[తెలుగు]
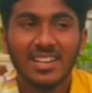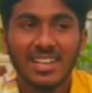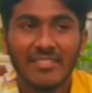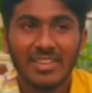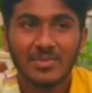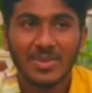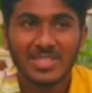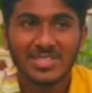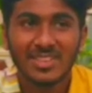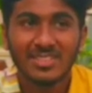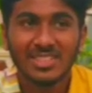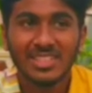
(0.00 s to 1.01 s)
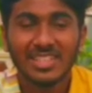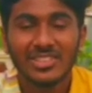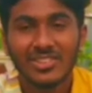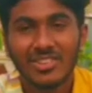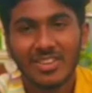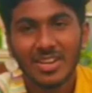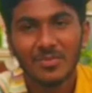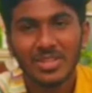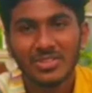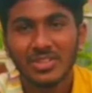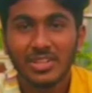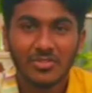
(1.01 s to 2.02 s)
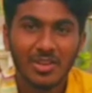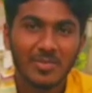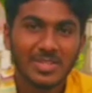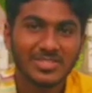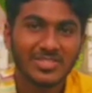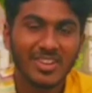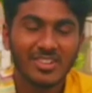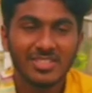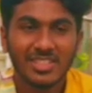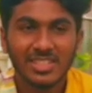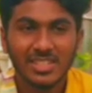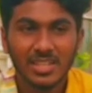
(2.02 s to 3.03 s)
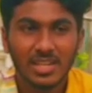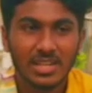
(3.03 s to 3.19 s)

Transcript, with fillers: లెవెన్ మంత్స్ అవుతుంది ఇంకొక వన్ మంత్ ఉంటే ట్వెల్వ్ మంత్స్ కూడా అవుతుంది